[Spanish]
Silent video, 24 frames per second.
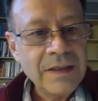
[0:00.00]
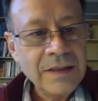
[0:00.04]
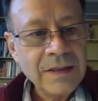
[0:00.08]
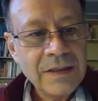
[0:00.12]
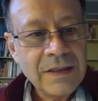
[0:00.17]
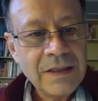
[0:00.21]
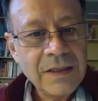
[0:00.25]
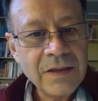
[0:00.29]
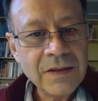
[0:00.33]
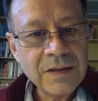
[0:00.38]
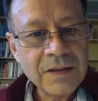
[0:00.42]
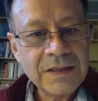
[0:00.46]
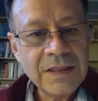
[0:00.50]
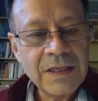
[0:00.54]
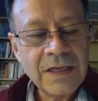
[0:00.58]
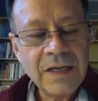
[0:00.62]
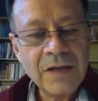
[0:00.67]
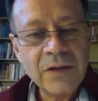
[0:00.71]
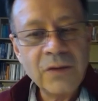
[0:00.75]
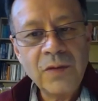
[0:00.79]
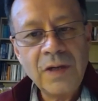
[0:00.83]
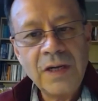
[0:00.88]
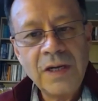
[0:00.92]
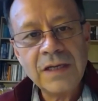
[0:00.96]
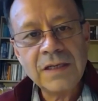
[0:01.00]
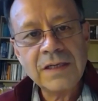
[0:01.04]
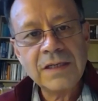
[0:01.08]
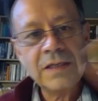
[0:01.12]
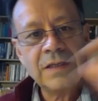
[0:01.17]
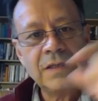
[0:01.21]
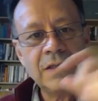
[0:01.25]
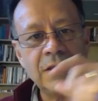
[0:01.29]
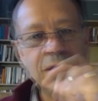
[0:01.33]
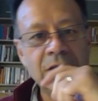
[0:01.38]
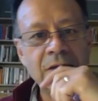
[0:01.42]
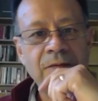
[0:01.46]
quiero hacer algunas
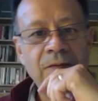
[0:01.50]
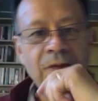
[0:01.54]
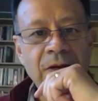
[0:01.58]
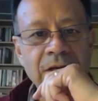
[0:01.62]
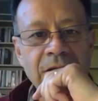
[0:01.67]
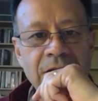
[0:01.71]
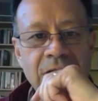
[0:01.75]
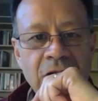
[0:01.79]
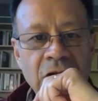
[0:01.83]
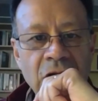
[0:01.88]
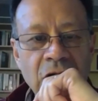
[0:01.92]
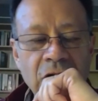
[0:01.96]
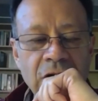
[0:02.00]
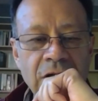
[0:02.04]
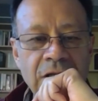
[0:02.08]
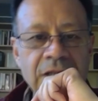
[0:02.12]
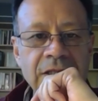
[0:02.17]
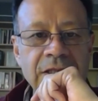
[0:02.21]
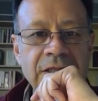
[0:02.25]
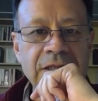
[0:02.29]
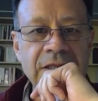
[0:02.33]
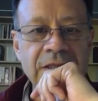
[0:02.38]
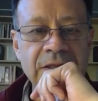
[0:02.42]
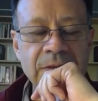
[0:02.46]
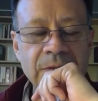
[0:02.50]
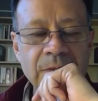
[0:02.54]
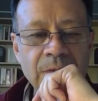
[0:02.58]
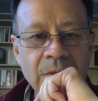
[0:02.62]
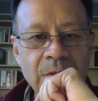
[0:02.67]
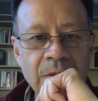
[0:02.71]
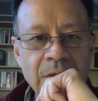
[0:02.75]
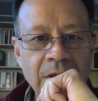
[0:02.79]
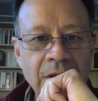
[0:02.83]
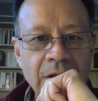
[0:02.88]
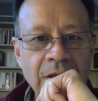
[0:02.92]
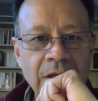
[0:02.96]
reflexiones
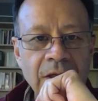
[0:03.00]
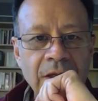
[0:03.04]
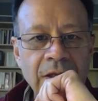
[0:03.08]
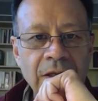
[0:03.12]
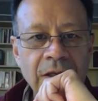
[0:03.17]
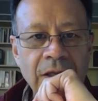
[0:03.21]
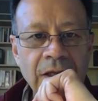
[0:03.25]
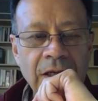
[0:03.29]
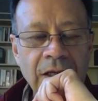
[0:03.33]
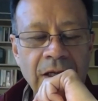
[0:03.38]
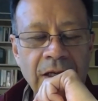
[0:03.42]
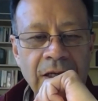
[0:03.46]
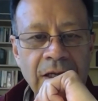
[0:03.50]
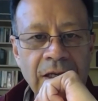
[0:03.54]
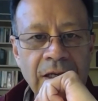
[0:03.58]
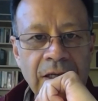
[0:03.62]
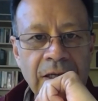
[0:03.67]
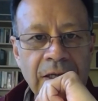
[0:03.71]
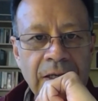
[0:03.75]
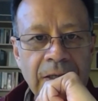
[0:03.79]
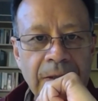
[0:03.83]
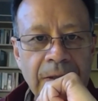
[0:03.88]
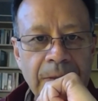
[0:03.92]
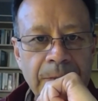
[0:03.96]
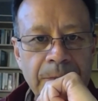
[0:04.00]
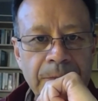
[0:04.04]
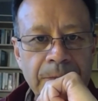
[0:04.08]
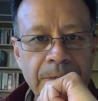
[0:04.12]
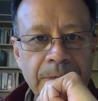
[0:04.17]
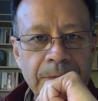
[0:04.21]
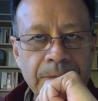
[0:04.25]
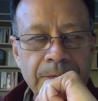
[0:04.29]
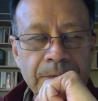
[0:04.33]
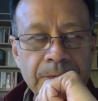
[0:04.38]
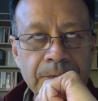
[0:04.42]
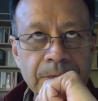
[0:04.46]
que a
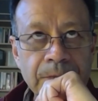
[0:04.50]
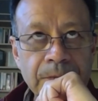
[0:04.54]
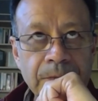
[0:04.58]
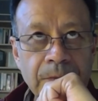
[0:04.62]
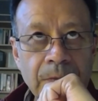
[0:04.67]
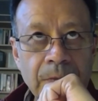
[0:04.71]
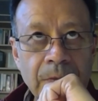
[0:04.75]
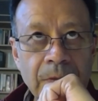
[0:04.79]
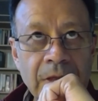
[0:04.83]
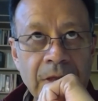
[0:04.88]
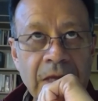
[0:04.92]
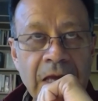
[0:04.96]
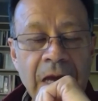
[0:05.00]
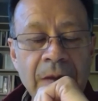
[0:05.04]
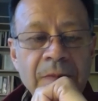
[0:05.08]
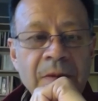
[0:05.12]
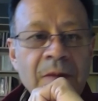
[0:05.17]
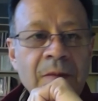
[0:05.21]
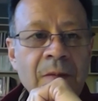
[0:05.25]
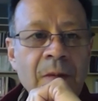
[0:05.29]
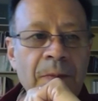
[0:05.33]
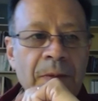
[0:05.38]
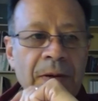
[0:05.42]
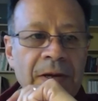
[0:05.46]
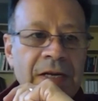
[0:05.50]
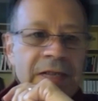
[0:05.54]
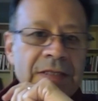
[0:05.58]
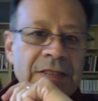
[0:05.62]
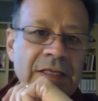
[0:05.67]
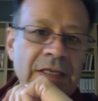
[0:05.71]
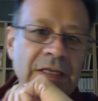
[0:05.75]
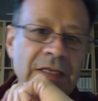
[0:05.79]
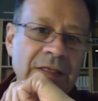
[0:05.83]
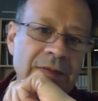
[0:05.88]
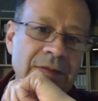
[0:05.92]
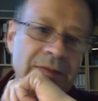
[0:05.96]
mí me
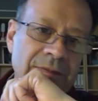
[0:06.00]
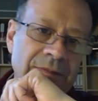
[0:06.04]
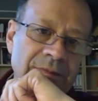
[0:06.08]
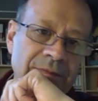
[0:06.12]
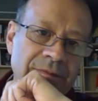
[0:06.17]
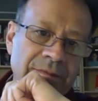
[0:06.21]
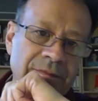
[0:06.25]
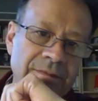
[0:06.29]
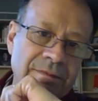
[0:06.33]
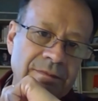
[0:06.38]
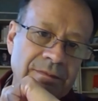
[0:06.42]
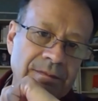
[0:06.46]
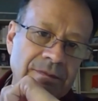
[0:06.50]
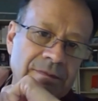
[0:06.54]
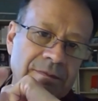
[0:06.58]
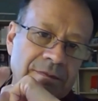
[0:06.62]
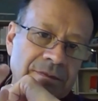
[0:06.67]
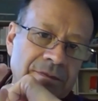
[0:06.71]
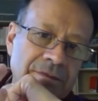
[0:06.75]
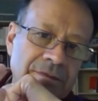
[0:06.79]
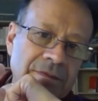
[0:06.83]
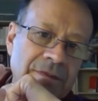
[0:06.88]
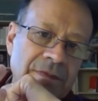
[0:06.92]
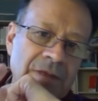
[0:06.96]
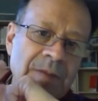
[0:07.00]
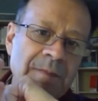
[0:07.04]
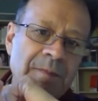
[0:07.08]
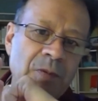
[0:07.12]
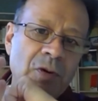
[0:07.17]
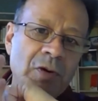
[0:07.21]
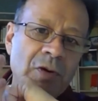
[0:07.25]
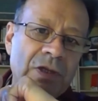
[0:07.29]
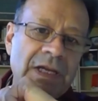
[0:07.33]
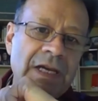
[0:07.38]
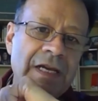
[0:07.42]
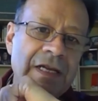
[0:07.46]
parecen
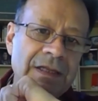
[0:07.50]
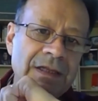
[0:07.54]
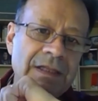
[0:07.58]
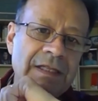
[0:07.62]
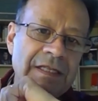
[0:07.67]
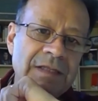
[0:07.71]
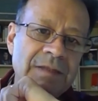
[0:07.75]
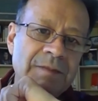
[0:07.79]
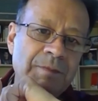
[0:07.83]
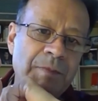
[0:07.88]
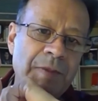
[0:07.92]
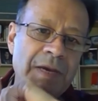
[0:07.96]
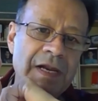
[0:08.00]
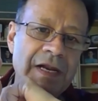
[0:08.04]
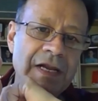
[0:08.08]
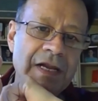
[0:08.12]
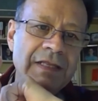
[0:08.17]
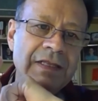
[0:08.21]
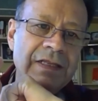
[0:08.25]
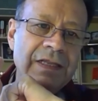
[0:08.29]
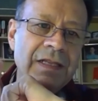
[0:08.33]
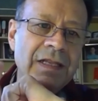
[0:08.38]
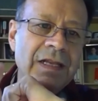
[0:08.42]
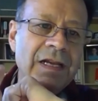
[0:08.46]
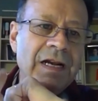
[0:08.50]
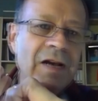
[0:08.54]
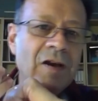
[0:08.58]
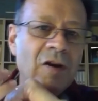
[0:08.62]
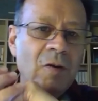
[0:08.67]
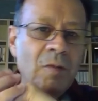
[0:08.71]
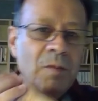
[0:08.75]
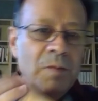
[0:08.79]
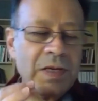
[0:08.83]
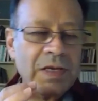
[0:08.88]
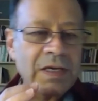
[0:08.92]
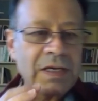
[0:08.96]
importantes para entender la
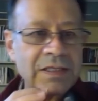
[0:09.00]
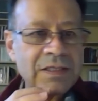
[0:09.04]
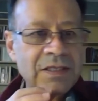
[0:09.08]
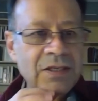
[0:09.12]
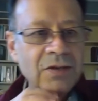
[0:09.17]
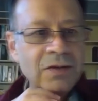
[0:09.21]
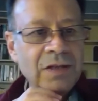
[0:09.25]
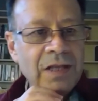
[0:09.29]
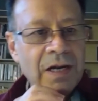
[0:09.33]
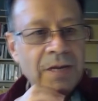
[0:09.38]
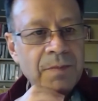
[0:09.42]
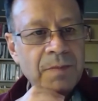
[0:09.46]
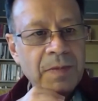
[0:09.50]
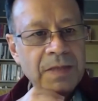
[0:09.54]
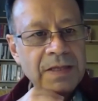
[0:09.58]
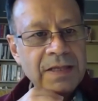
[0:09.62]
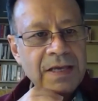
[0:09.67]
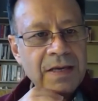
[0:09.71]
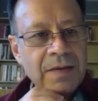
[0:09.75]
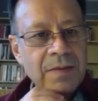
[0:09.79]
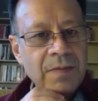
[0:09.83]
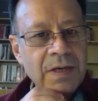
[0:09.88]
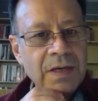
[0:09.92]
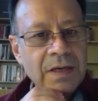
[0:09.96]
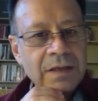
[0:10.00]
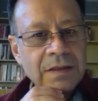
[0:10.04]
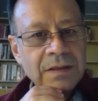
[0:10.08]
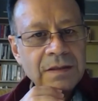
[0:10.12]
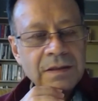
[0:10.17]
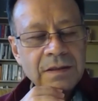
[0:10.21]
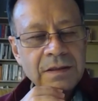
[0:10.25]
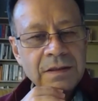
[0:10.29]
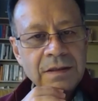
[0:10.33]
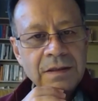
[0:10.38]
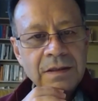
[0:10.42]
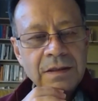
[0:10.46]
complicación de la pandemia.
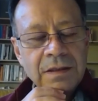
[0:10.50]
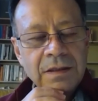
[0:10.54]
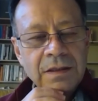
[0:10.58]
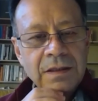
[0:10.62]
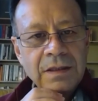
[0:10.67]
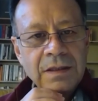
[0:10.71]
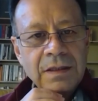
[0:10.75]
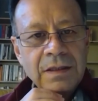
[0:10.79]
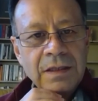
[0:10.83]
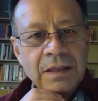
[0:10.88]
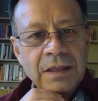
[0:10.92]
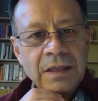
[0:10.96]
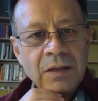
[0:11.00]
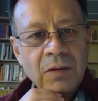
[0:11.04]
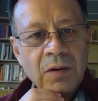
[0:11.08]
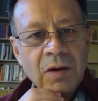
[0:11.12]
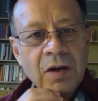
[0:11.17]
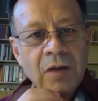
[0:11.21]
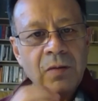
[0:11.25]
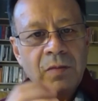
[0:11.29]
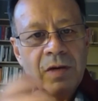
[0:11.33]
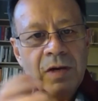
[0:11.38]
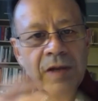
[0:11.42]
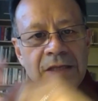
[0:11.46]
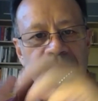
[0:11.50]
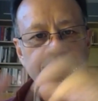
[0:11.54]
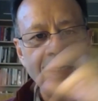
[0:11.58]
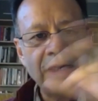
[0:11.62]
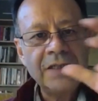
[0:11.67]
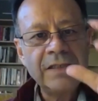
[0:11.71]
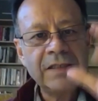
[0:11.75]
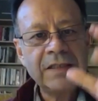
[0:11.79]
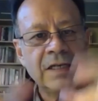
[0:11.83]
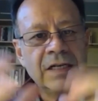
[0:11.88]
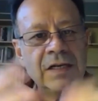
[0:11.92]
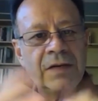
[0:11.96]
Y luego voy a traer
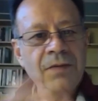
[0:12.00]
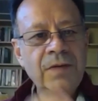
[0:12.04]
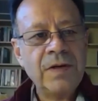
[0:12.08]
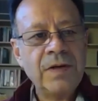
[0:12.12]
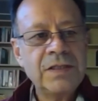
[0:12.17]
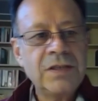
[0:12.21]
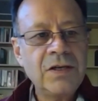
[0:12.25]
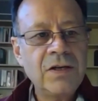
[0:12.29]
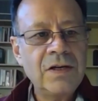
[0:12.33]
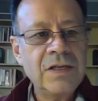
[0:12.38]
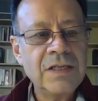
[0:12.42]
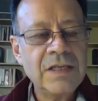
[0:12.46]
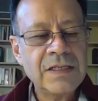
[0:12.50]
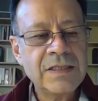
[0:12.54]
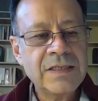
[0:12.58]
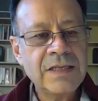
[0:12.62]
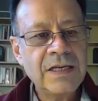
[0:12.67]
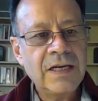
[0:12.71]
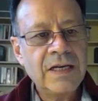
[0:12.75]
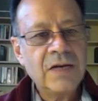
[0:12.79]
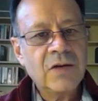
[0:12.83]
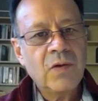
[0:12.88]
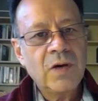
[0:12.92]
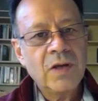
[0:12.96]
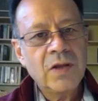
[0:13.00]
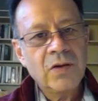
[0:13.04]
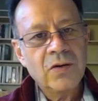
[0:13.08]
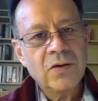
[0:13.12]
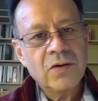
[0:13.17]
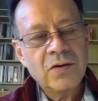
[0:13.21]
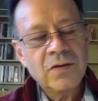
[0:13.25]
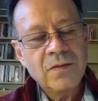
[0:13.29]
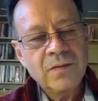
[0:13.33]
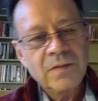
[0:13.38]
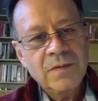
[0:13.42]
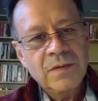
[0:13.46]
esas reflexiones hacia el
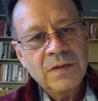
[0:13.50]
Ecuador.